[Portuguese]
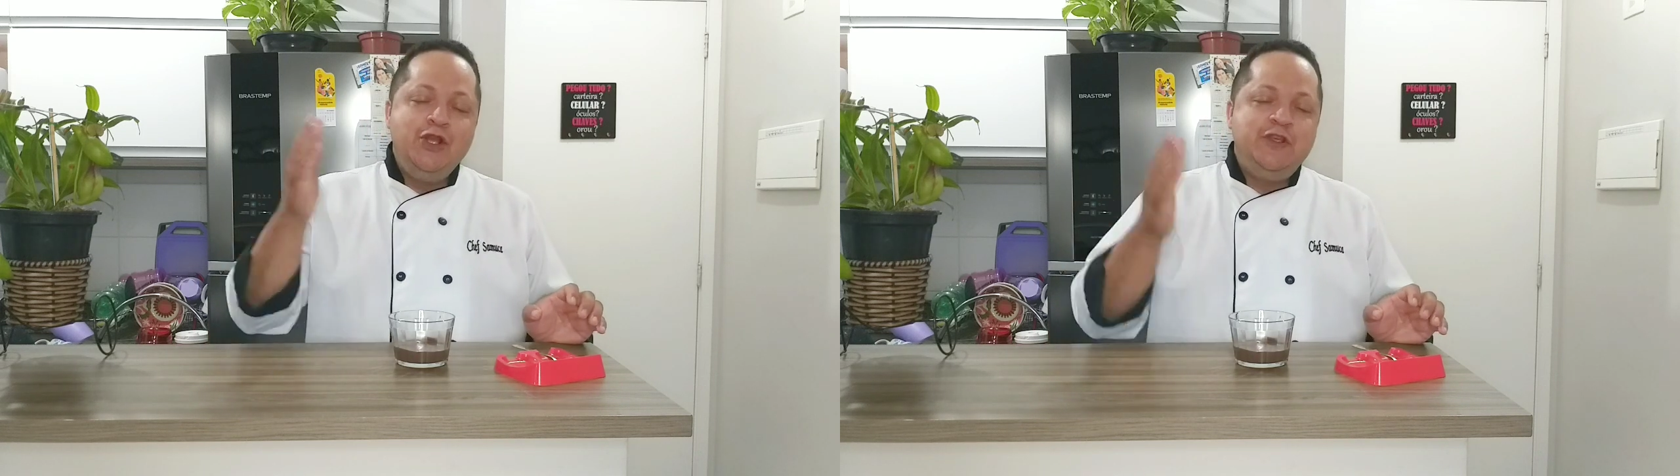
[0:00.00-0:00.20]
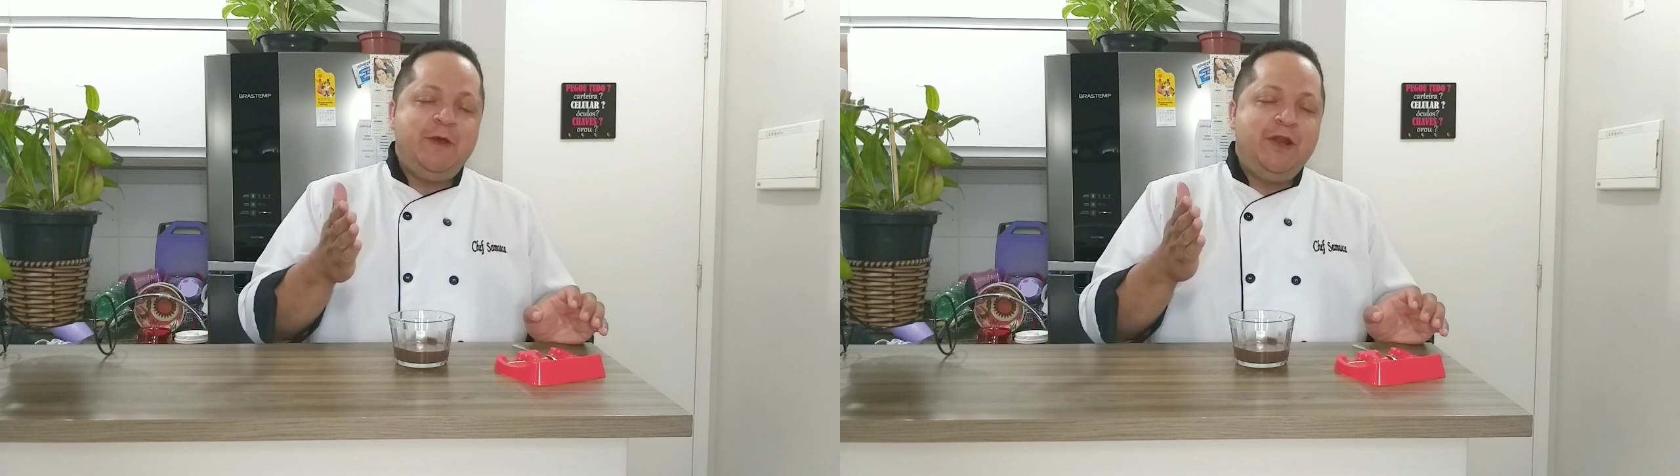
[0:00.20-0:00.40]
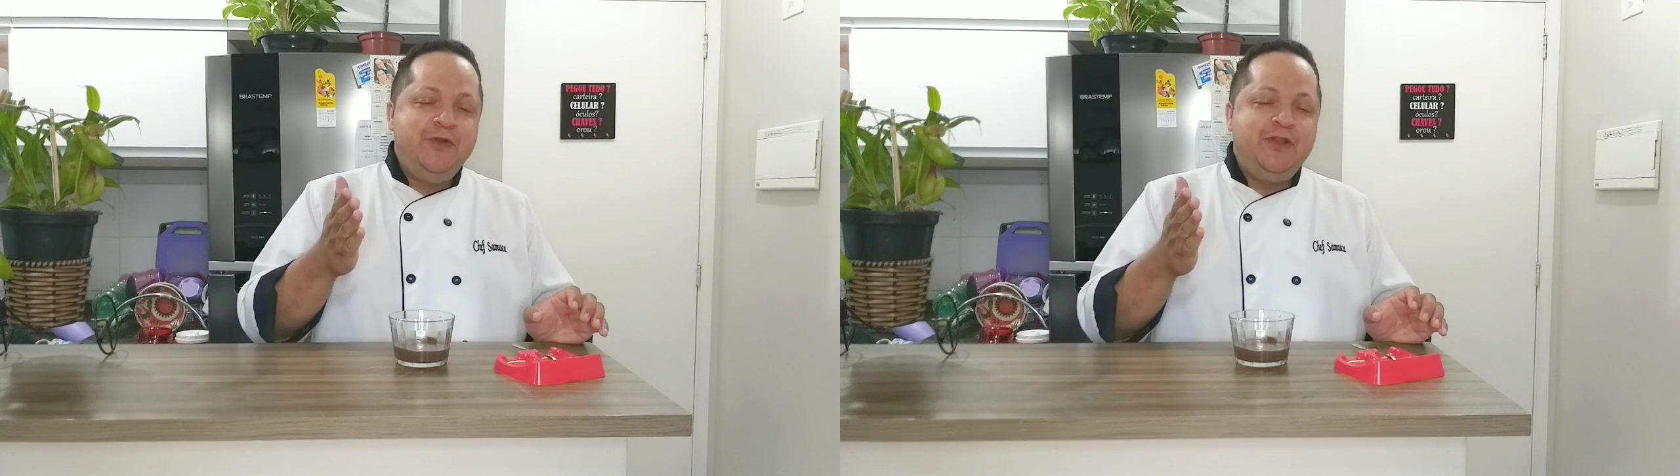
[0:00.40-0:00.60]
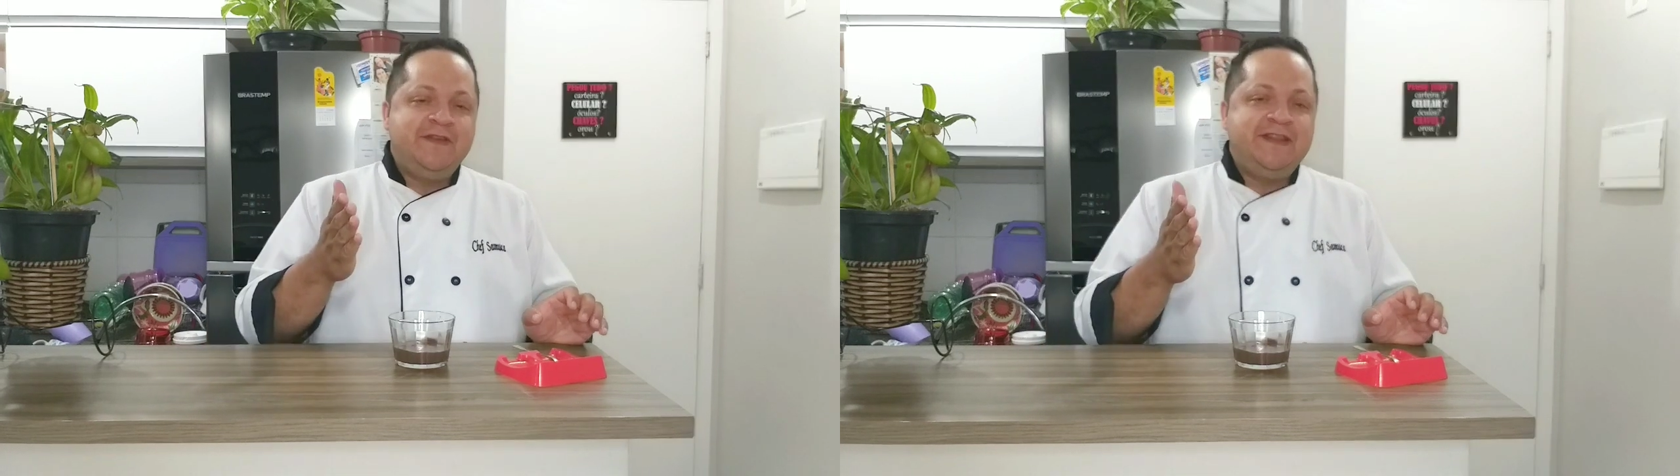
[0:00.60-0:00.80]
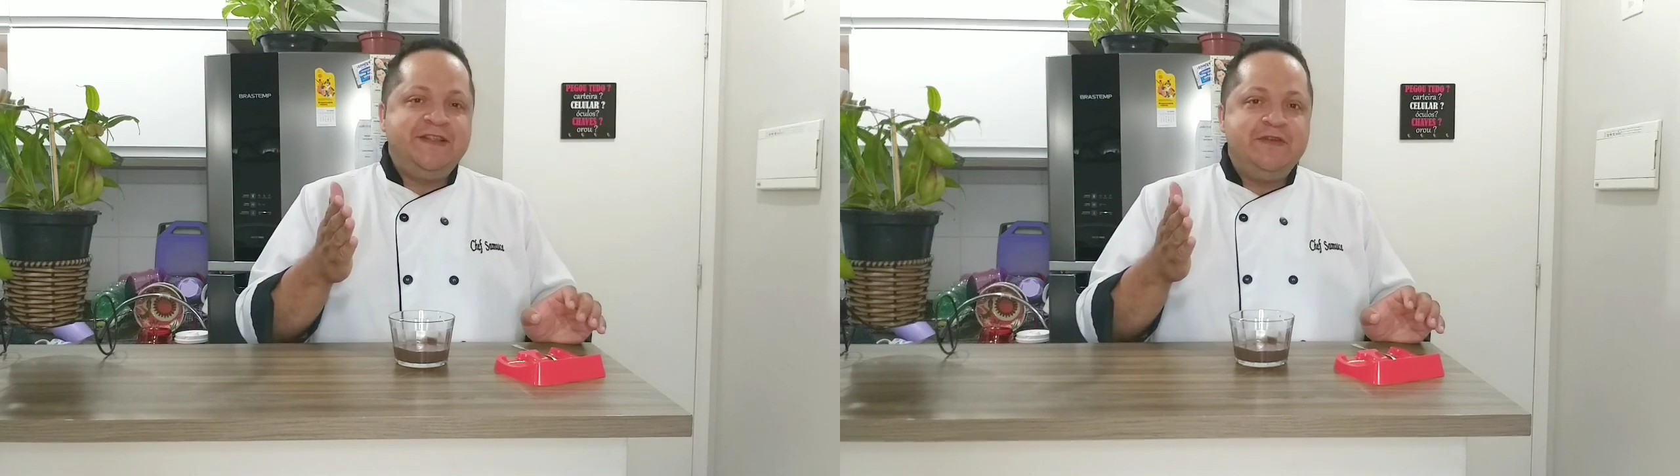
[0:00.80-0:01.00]
Espero muito que
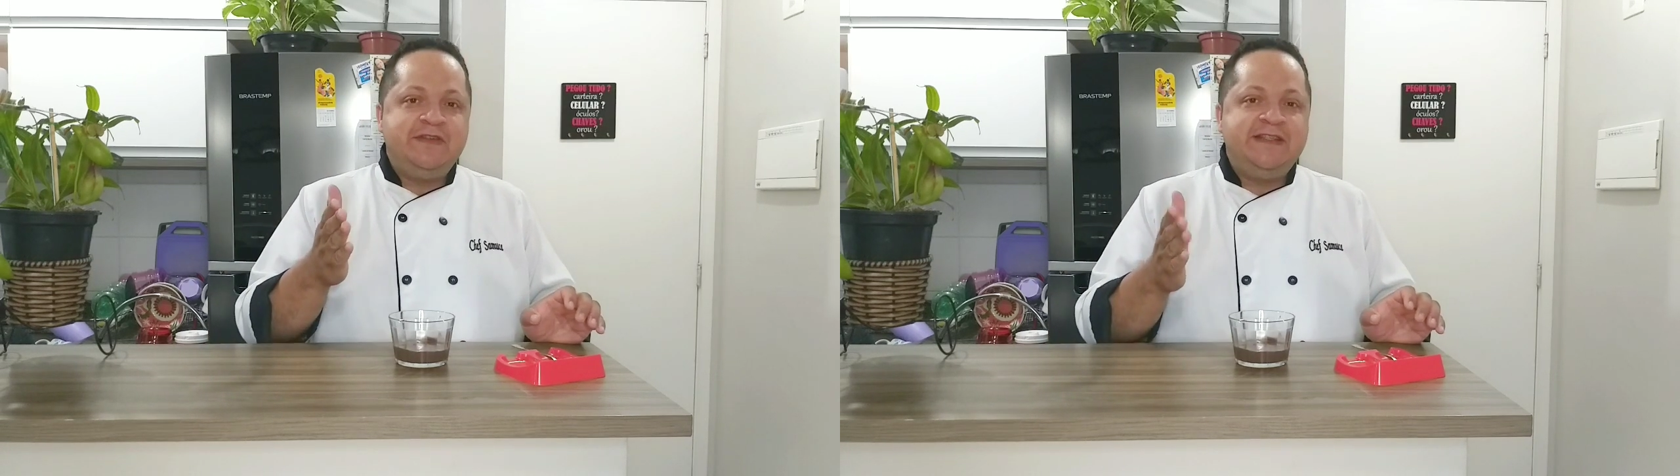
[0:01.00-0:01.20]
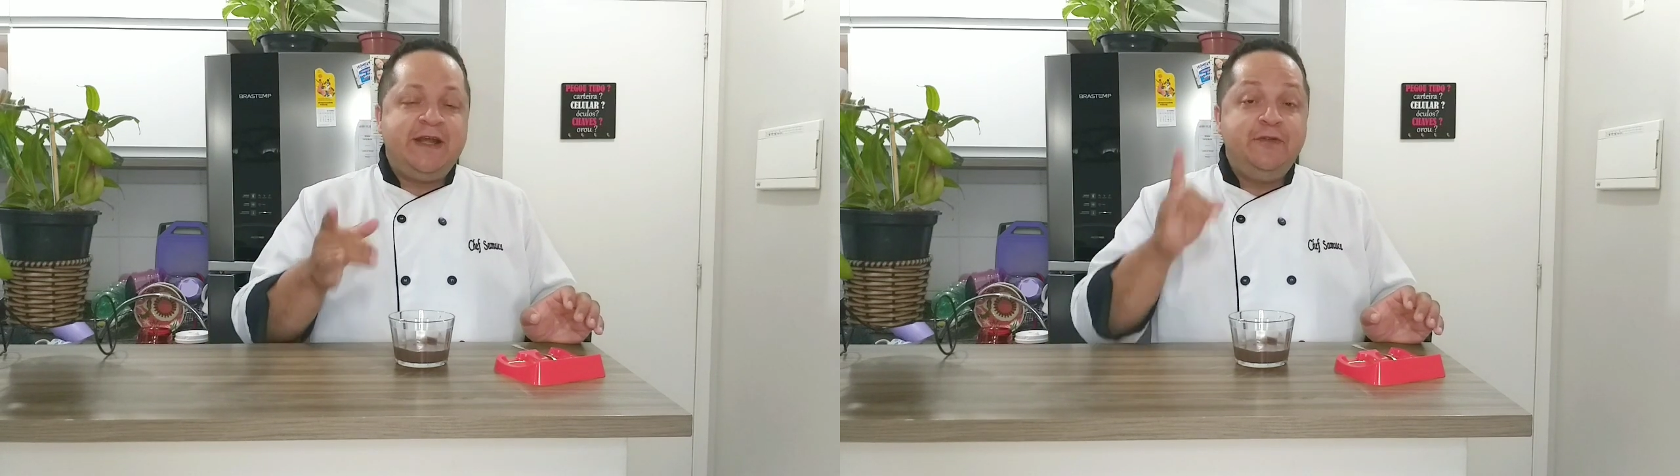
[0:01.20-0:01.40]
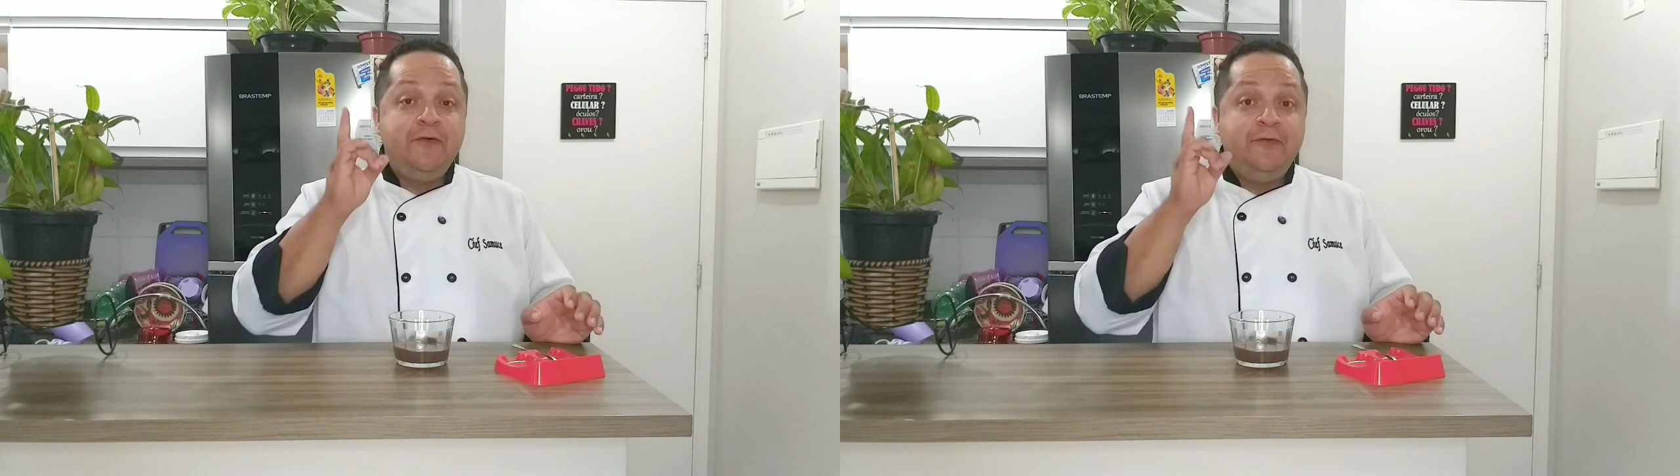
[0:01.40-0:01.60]
vocês tenham gostado.